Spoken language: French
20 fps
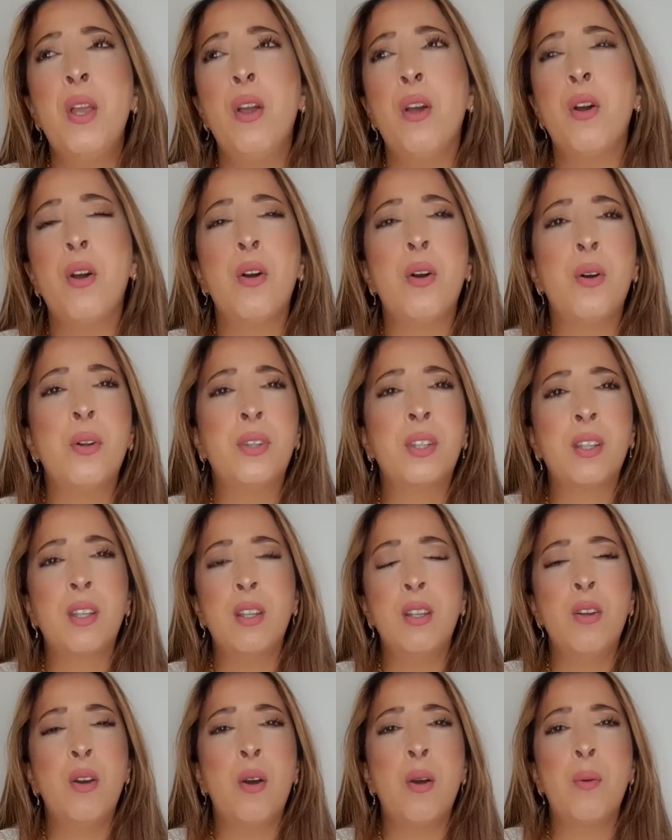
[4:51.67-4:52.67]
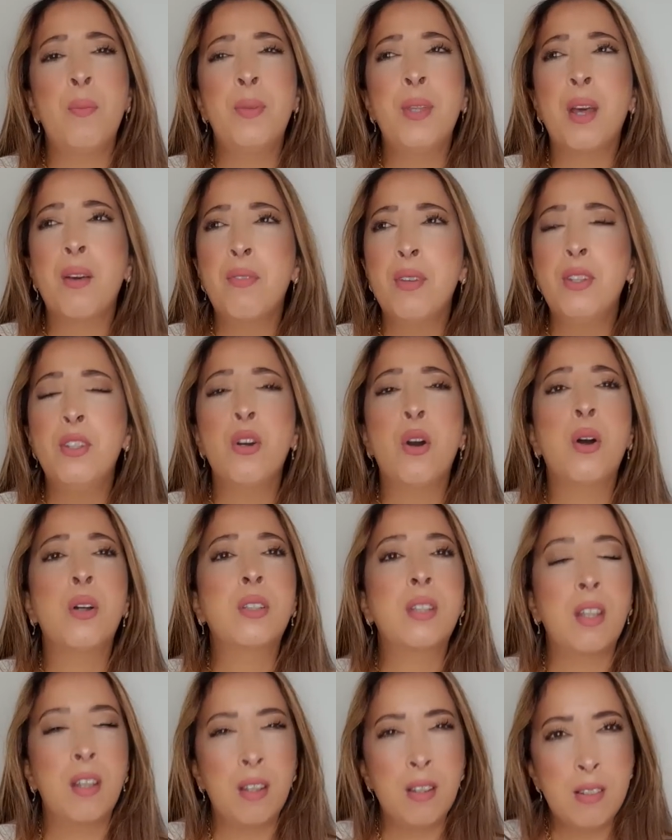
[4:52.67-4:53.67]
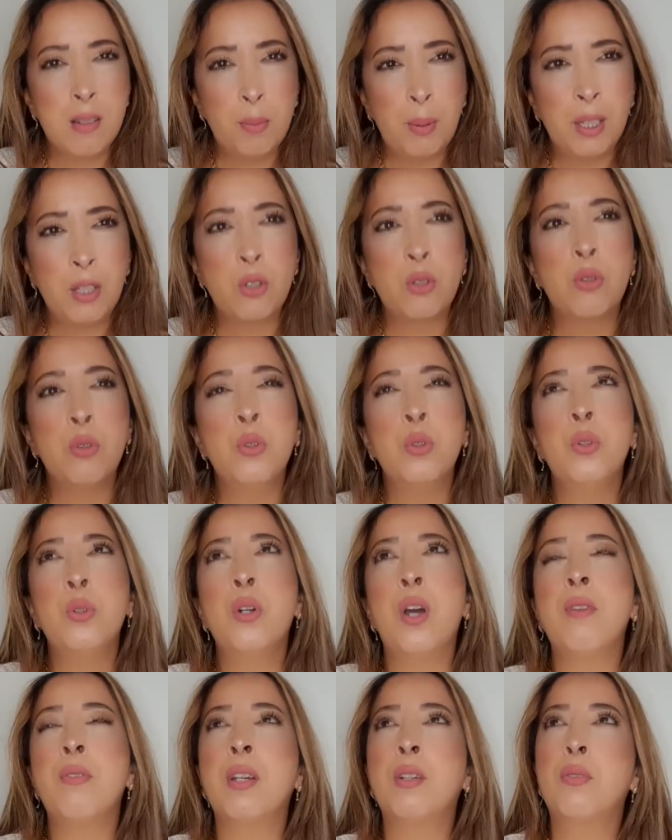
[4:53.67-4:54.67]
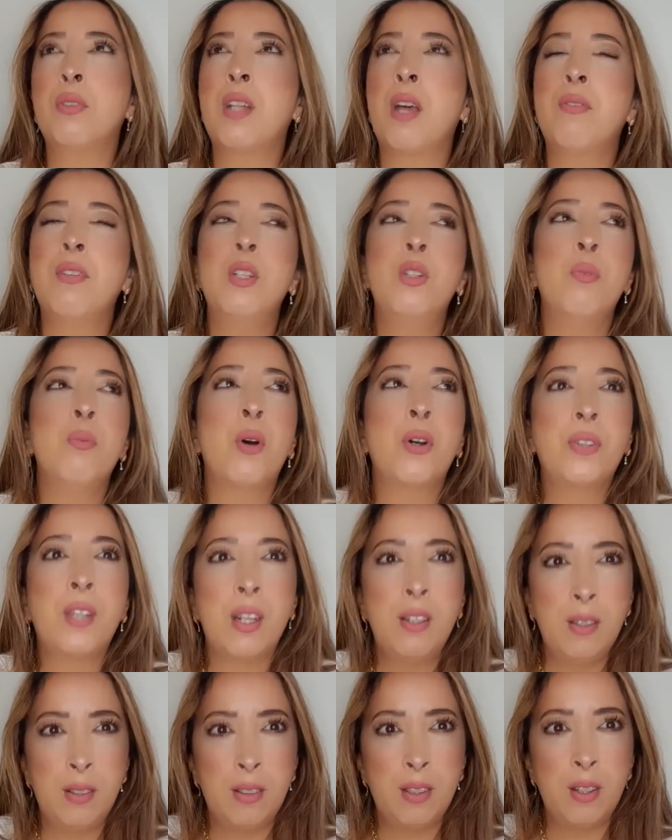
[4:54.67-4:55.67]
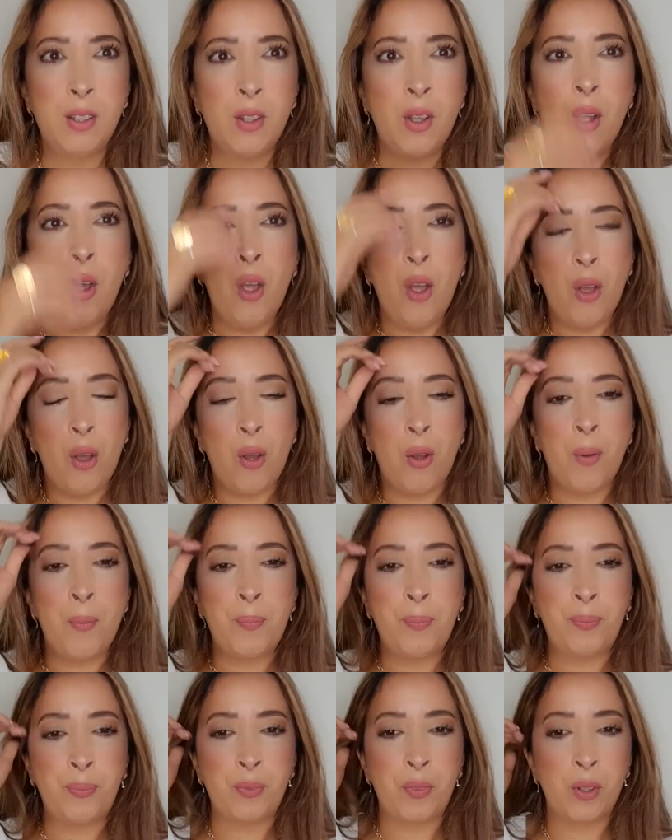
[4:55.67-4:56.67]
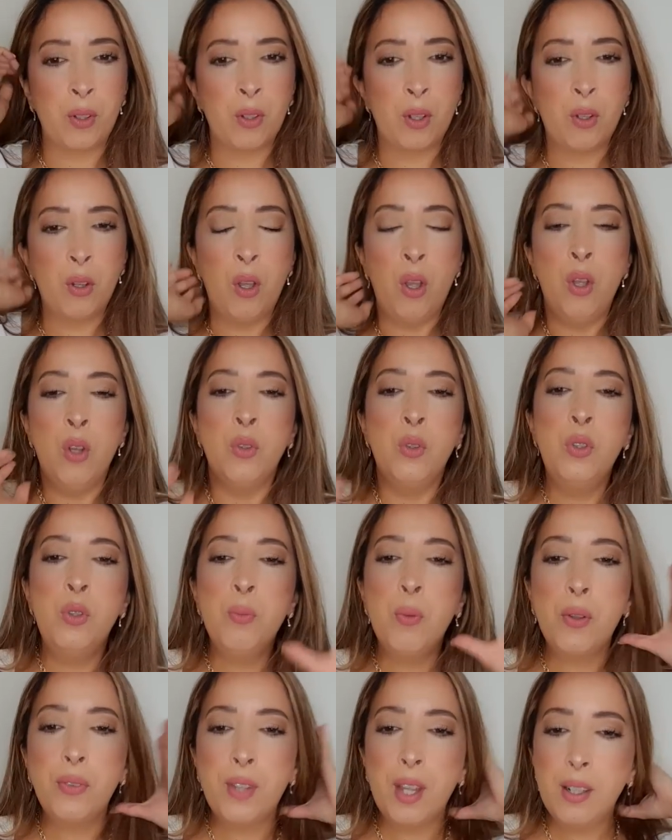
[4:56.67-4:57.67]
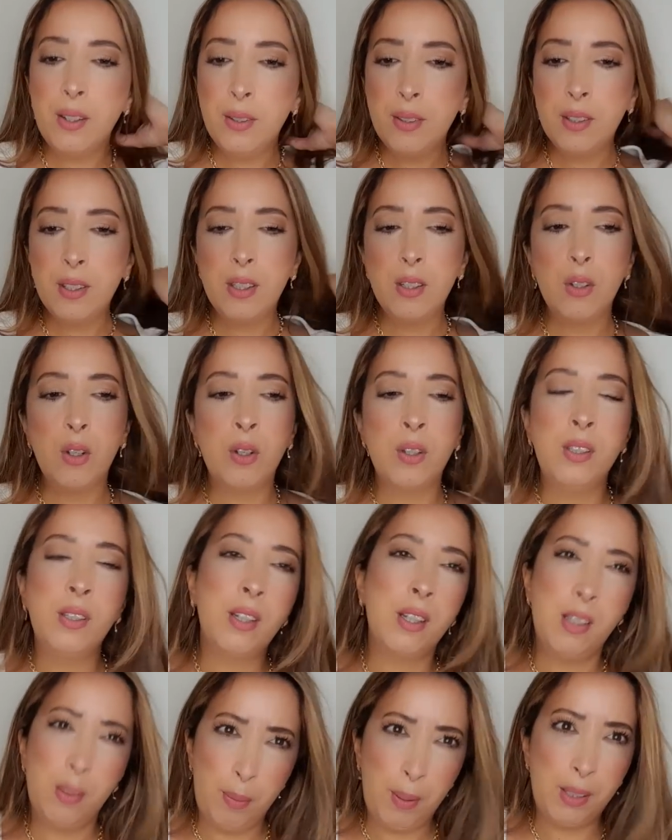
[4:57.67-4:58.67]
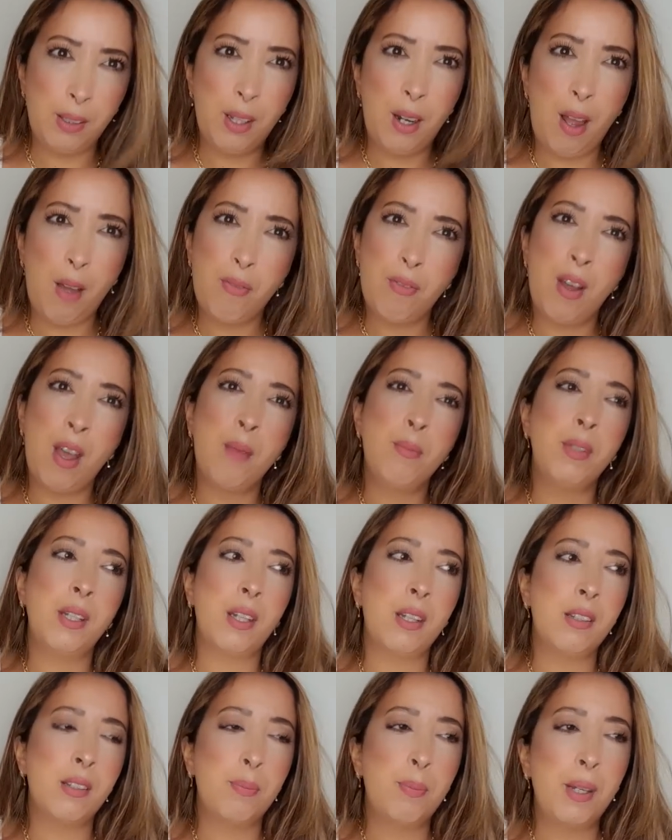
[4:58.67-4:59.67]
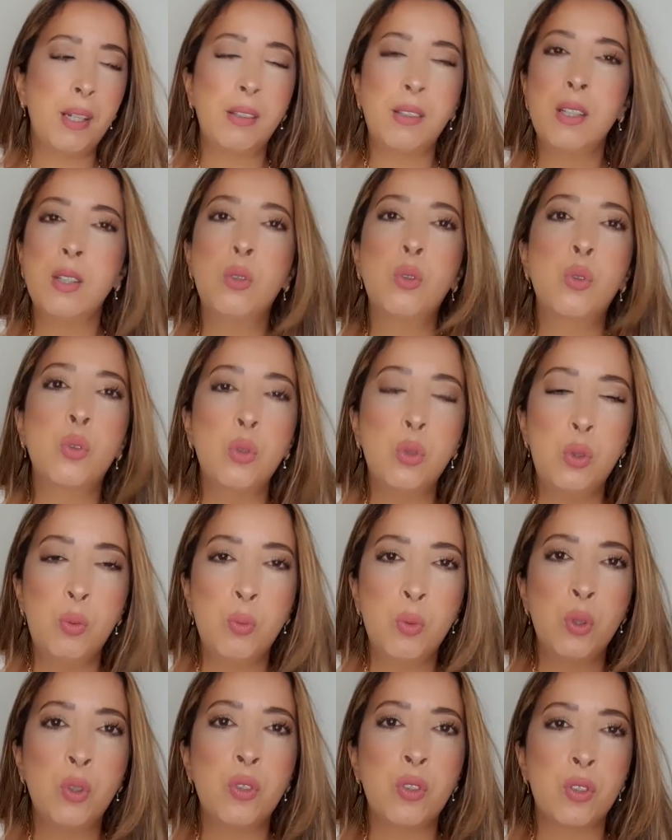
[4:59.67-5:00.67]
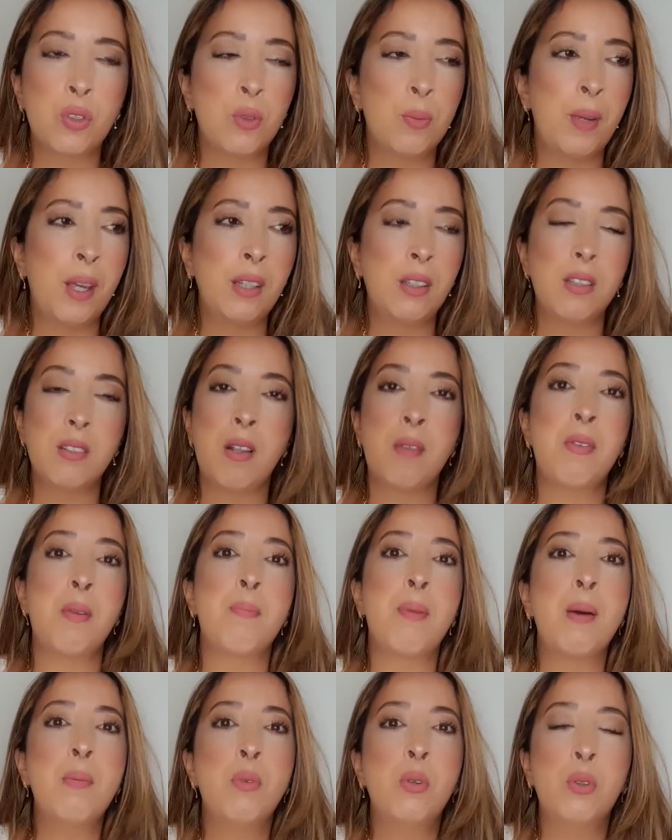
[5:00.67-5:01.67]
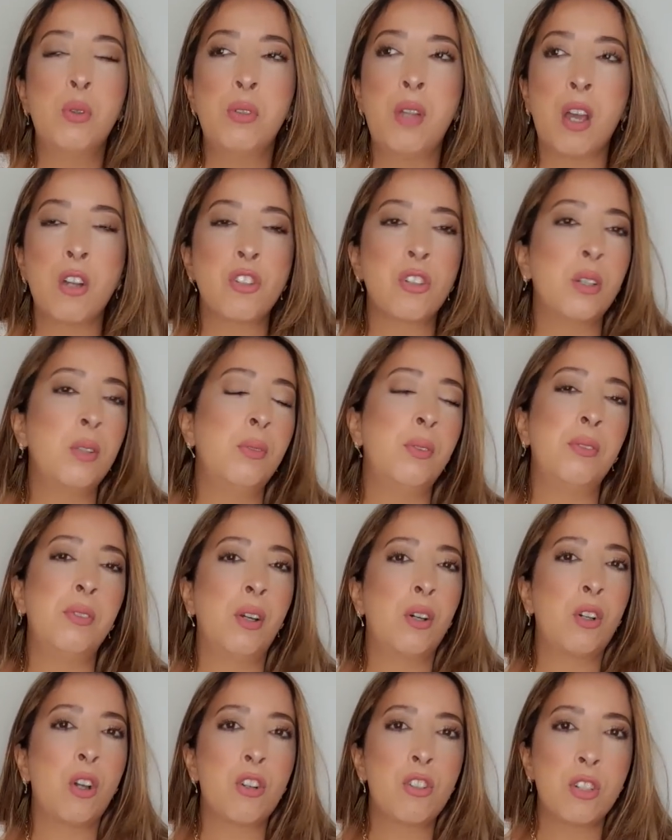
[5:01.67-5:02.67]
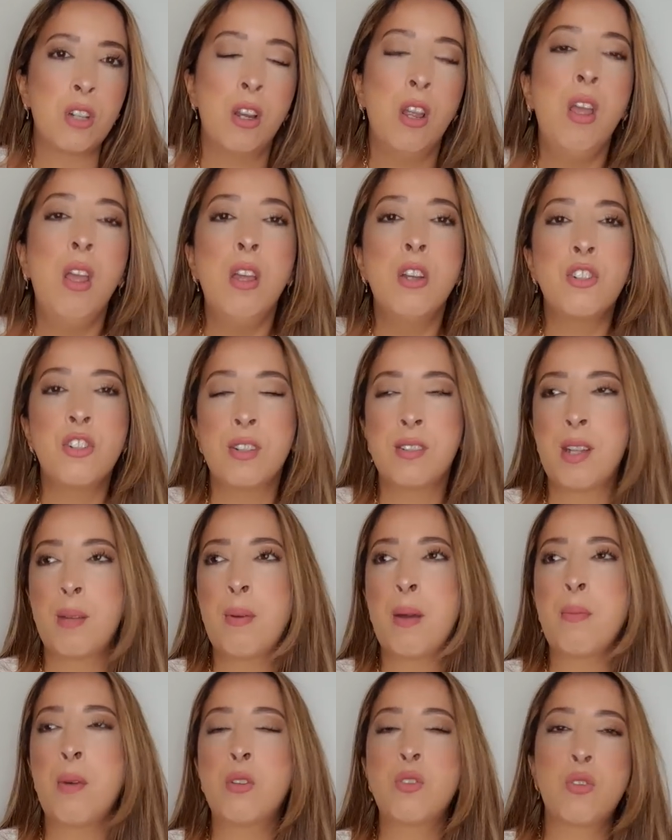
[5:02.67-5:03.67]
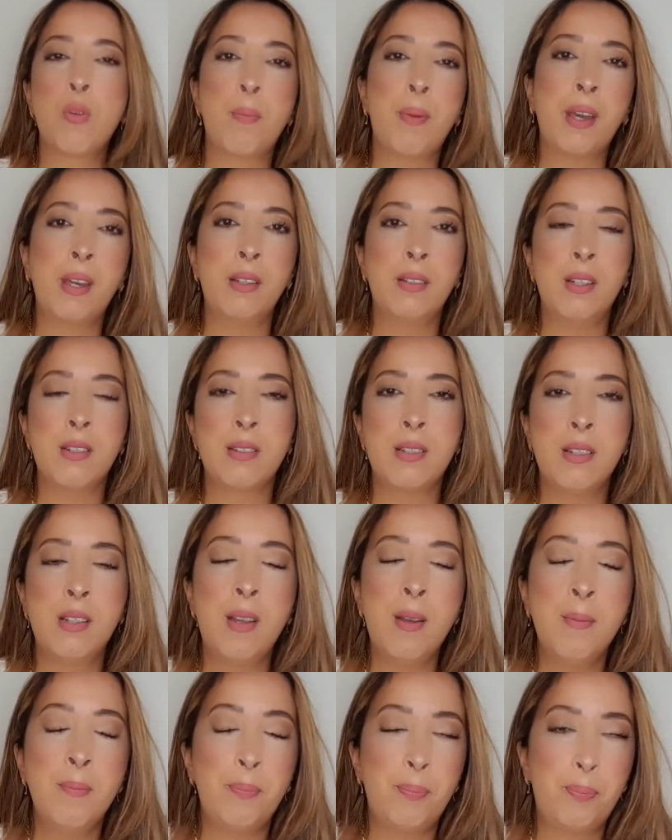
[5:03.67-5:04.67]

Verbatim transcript: euh, très euh, bienveillant, très respectueux, avec, vous savez, une mentalité, euh, une mentalité, il respectait la femme, il respectait tout le monde, ce mec, il n'avait pas beaucoup d'argent, il vivait encore chez, sa maman, son père est décédé